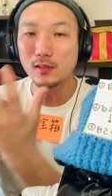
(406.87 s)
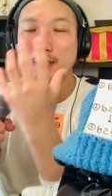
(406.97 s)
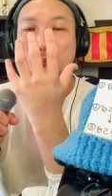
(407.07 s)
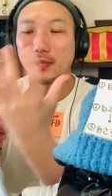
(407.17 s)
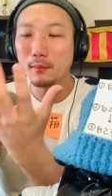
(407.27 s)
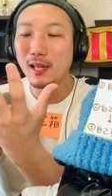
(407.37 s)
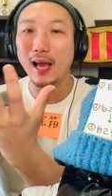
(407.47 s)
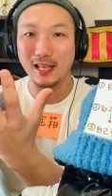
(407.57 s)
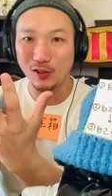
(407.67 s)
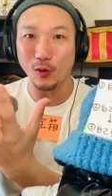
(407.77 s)
見な
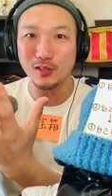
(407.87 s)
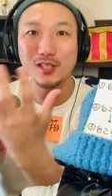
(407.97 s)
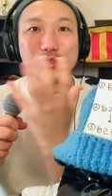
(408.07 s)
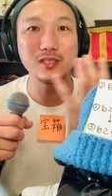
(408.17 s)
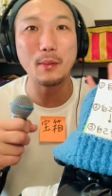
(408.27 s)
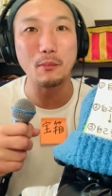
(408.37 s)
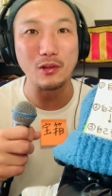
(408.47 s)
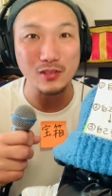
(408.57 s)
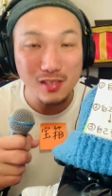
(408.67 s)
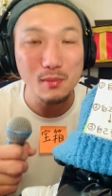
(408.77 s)
いと次のステップ
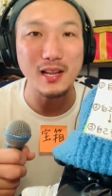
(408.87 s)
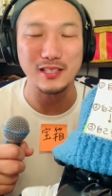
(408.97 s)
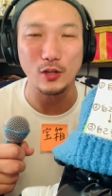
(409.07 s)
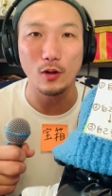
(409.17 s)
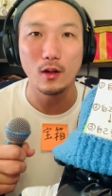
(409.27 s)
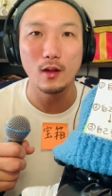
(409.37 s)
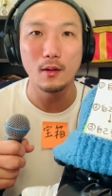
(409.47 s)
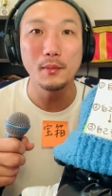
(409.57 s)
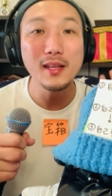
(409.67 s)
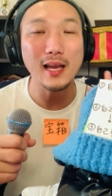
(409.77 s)
に進めないんですよ。
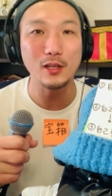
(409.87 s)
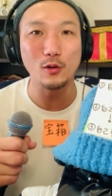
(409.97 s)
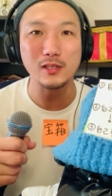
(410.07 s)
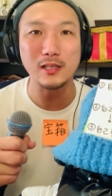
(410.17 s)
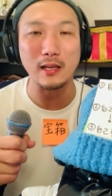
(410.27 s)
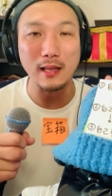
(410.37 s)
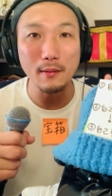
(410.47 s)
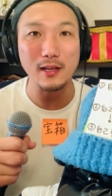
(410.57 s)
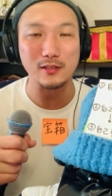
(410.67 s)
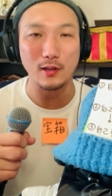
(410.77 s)
見ないようにしてたら
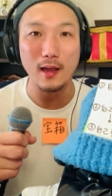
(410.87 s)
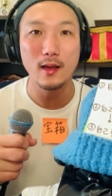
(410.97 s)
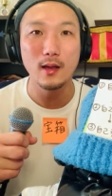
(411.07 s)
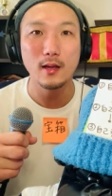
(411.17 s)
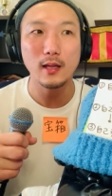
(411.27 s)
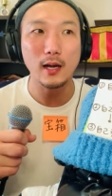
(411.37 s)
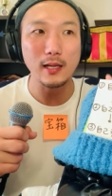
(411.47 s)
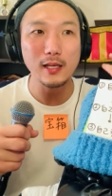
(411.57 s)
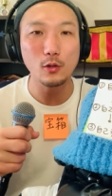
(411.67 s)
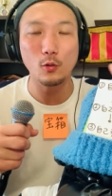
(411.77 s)
ダメなんですよね。だから
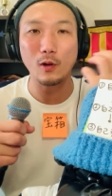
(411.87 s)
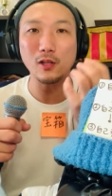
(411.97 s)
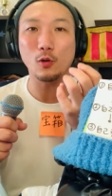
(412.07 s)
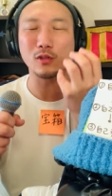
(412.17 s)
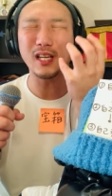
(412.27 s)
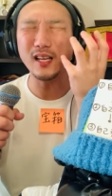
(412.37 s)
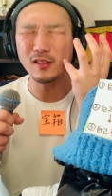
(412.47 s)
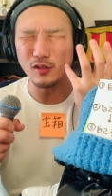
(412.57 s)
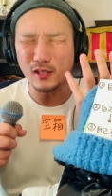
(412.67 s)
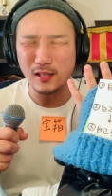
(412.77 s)
いいところ悪いところをちゃん
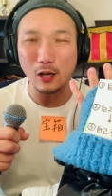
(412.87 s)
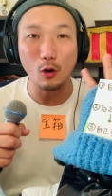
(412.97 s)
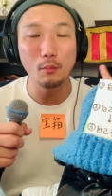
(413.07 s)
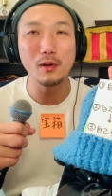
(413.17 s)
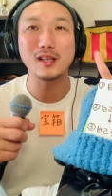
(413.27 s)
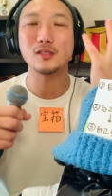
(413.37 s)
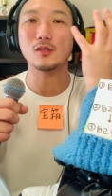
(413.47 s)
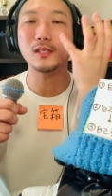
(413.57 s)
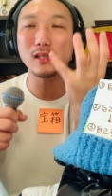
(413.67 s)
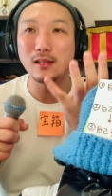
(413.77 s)
と知って、コンプレックスを
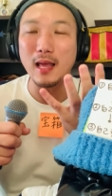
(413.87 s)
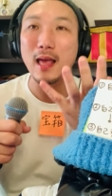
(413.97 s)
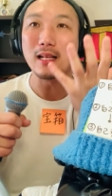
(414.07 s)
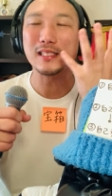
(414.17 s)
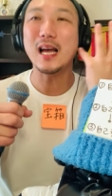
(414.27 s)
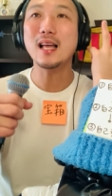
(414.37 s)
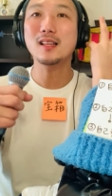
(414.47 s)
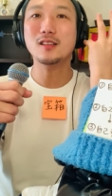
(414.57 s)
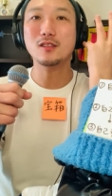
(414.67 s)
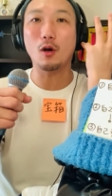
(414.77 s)
知ってちゃん
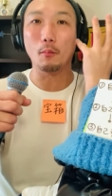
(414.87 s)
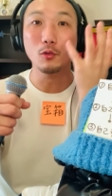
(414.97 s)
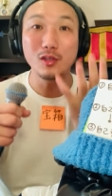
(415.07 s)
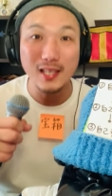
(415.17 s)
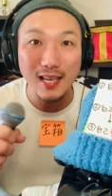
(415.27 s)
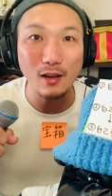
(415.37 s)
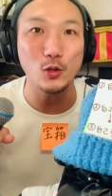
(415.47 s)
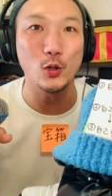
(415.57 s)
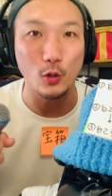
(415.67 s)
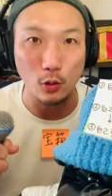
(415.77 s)
と向き合う
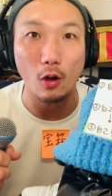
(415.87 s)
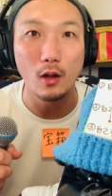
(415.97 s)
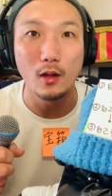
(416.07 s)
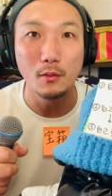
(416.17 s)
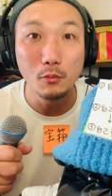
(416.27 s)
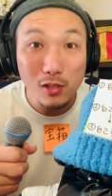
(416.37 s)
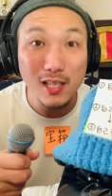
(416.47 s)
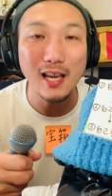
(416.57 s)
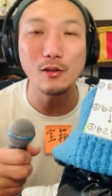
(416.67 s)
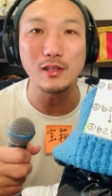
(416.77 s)
ということ、向
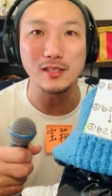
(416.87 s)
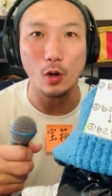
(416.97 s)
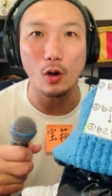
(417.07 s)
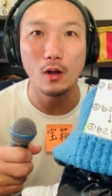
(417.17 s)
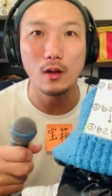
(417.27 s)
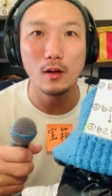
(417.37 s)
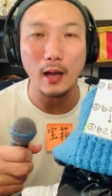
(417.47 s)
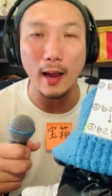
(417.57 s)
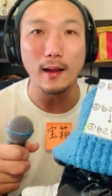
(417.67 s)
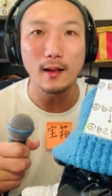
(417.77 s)
き合うんですよ。
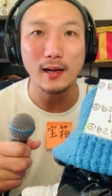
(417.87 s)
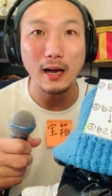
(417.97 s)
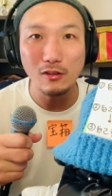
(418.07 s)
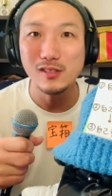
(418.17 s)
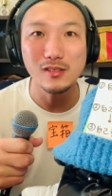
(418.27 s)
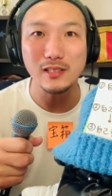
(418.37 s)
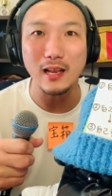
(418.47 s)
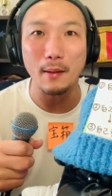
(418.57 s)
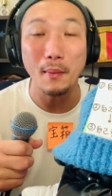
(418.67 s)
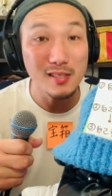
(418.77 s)
はい、隠すんじゃ
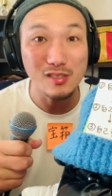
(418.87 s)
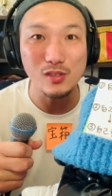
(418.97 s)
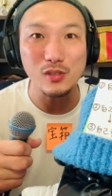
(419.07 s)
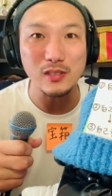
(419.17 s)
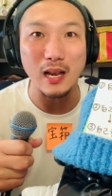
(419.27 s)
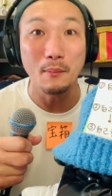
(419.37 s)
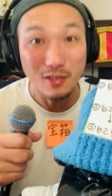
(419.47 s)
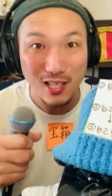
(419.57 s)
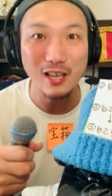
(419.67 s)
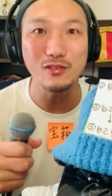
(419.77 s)
ない、マスクするんじゃない、向
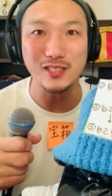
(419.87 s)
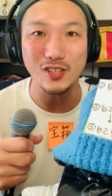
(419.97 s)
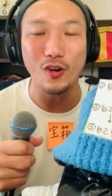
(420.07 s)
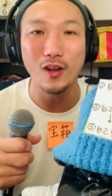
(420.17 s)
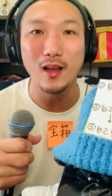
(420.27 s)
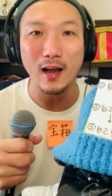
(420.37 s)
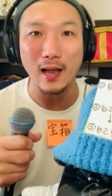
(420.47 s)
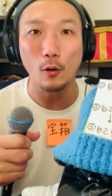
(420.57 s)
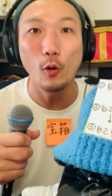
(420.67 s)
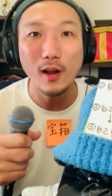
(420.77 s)
き合うんですよ。はい、これ